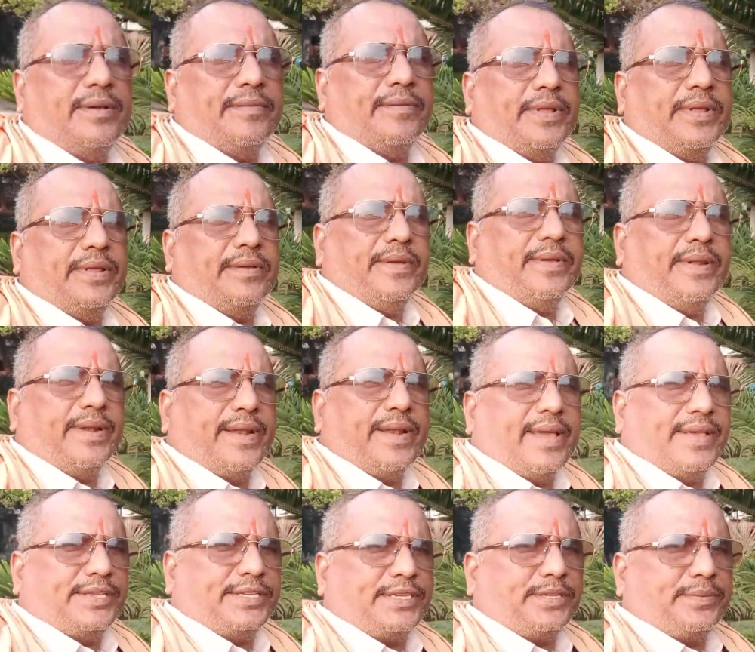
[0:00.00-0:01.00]
వెరీ వెరీ
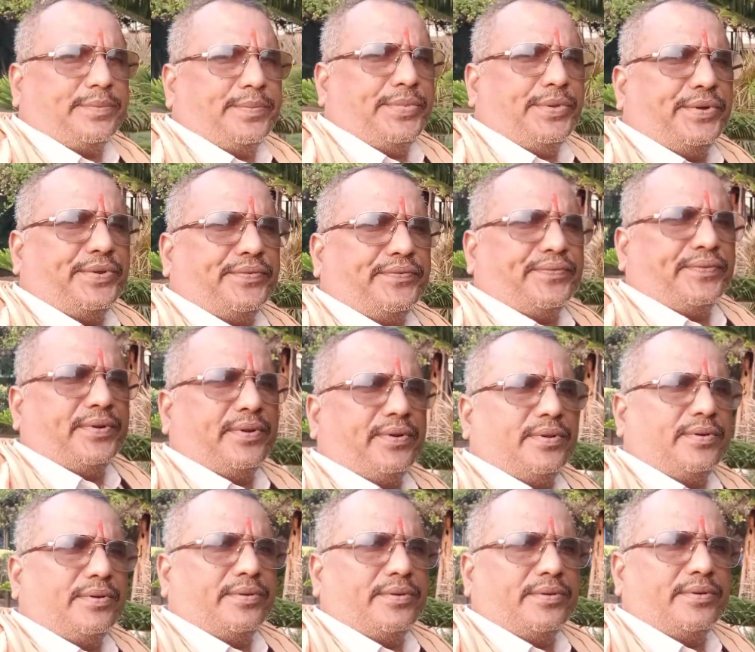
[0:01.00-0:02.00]
నైస్ బ్యూటిఫుల్
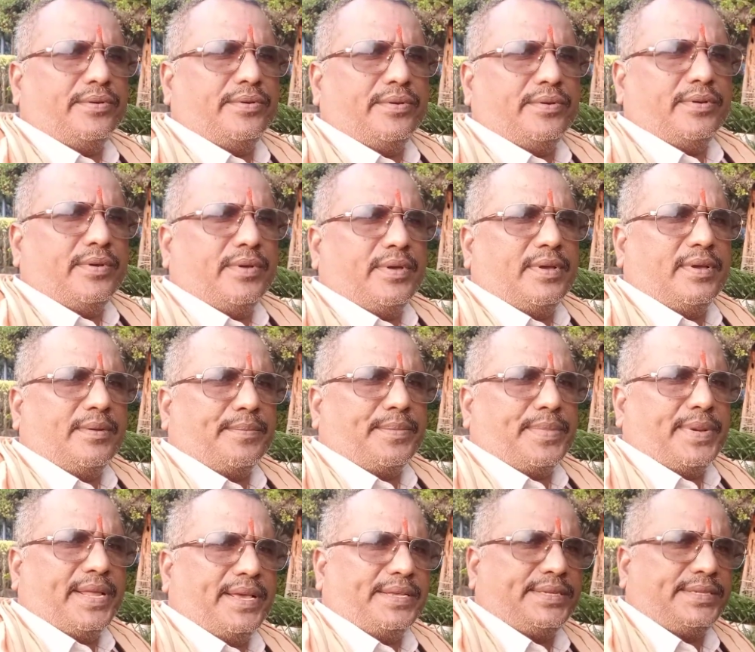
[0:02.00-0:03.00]

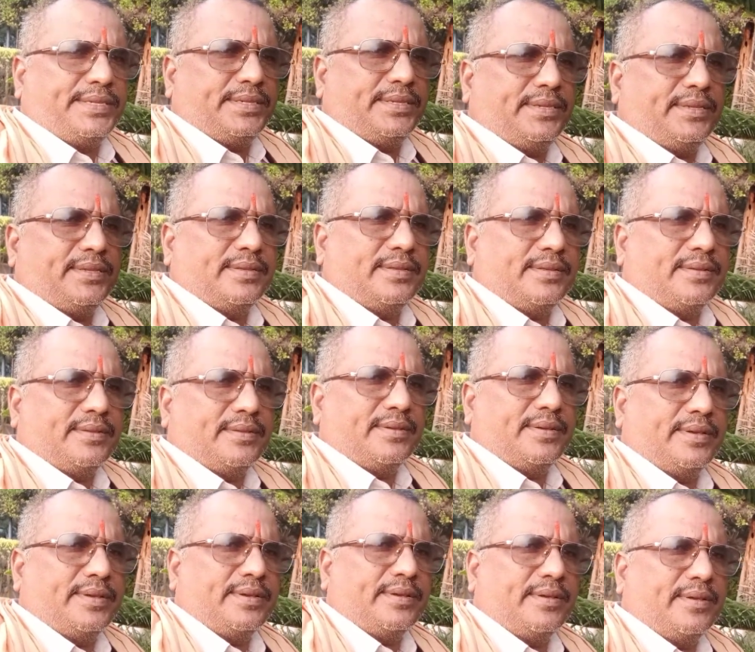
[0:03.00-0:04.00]
ప్లేస్
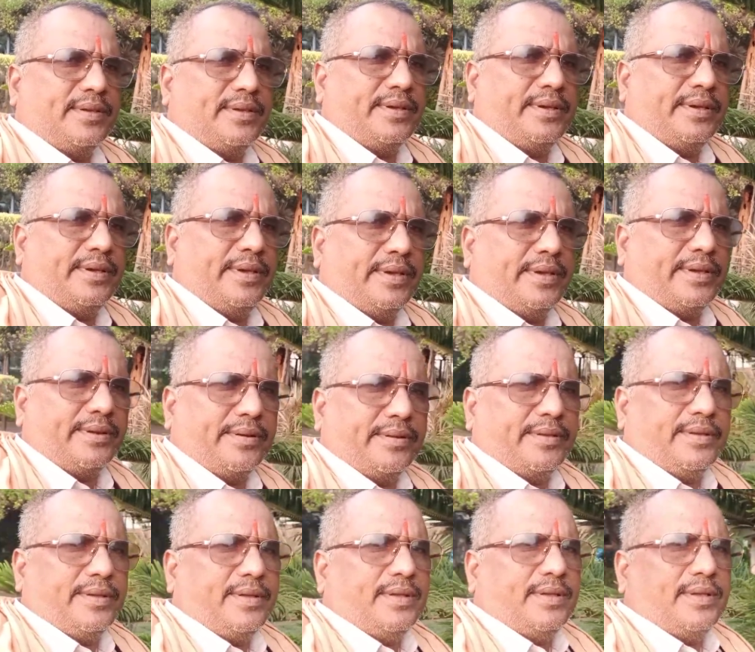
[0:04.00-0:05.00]
హియర్
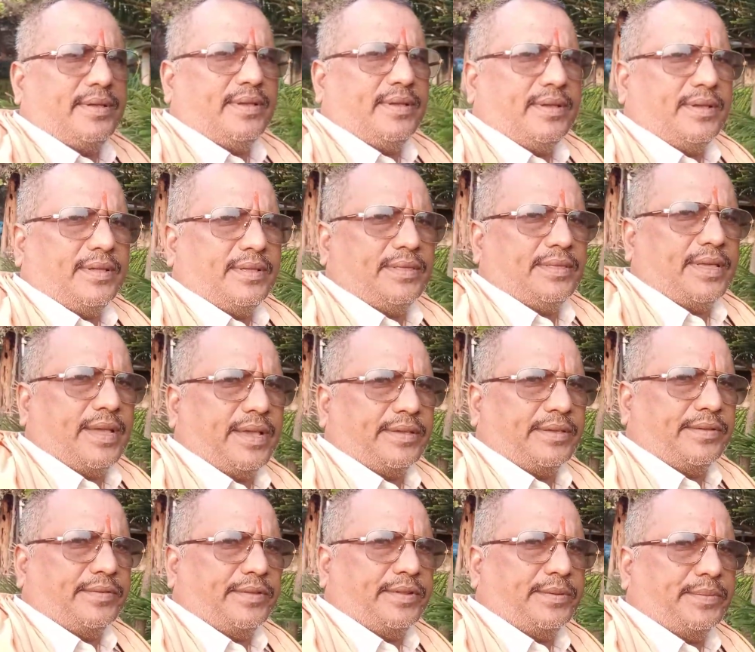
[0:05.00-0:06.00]
థ్యాంక్
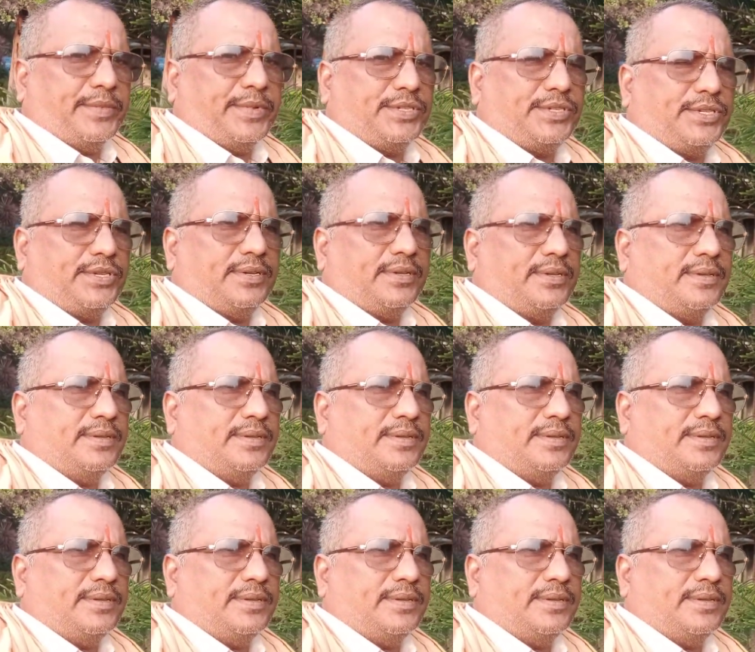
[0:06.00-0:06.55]
యూ వెరీ మచ్